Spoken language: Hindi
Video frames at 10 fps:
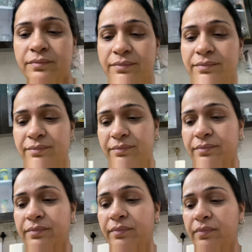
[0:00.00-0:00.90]

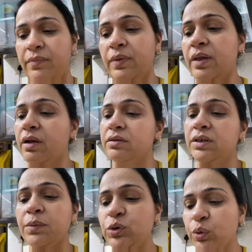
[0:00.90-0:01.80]

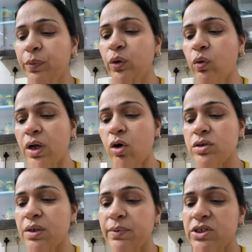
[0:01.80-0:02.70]
सब शुभ ही होगा और
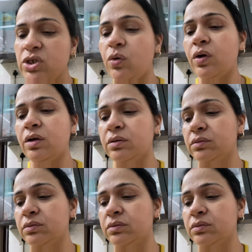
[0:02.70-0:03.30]
सब अच्छा होगा